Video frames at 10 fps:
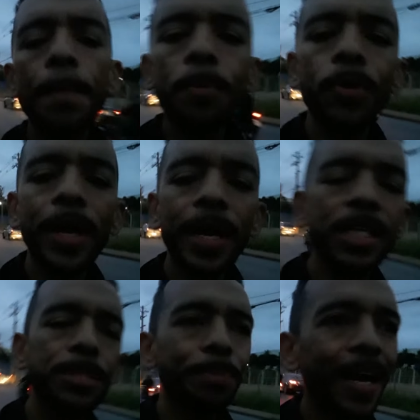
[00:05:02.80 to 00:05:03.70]
por
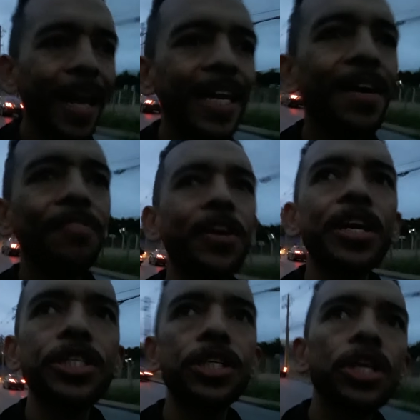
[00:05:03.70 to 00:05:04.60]
eles para lá na
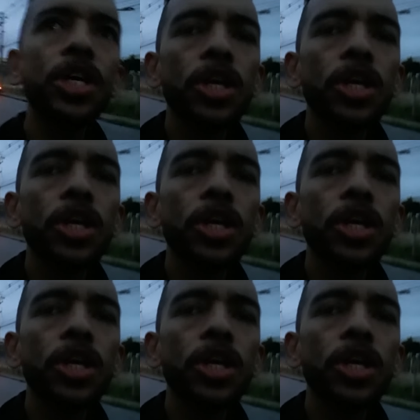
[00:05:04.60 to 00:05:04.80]
frente